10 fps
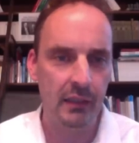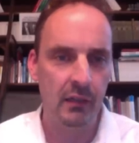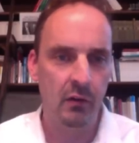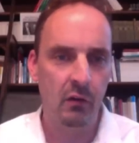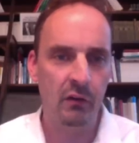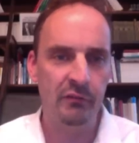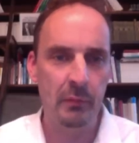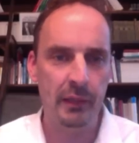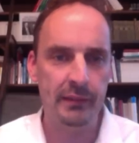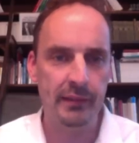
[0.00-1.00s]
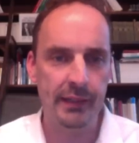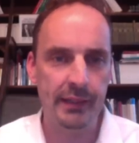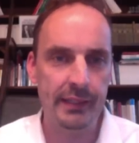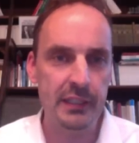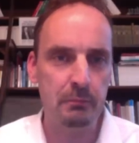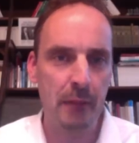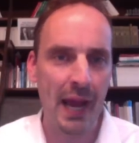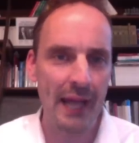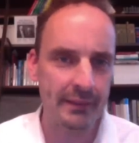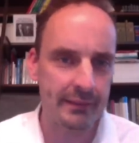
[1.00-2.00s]
Und wenn man seine
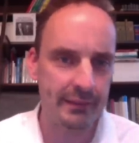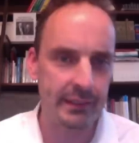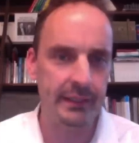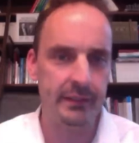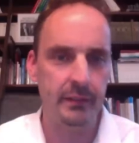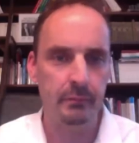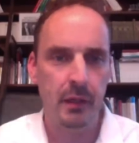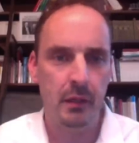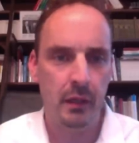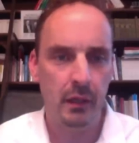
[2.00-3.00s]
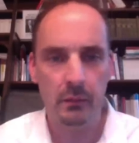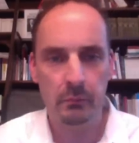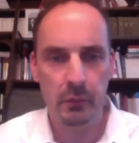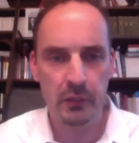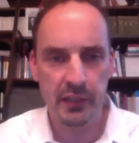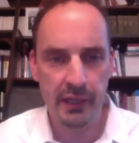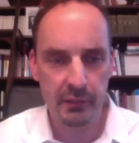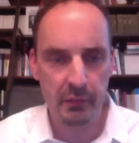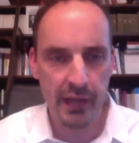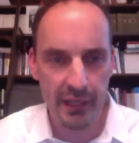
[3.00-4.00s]
Energiesparte sieht, äh, Berkshire
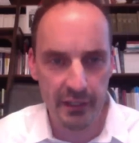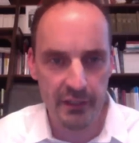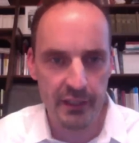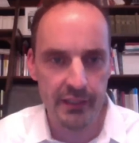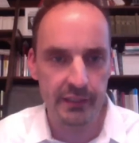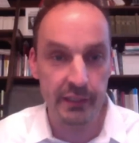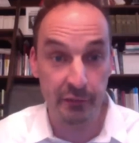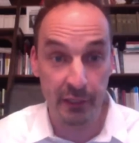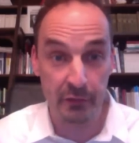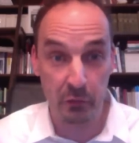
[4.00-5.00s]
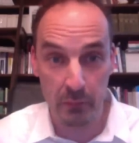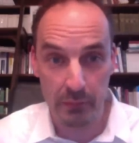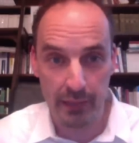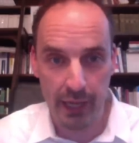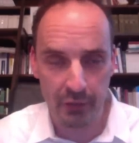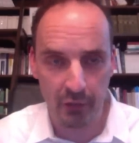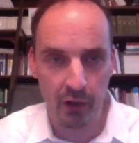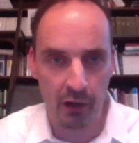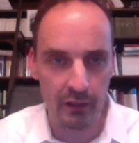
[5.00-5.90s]
Hathaway Energy, die fast 100 Milliarden Dollar äh,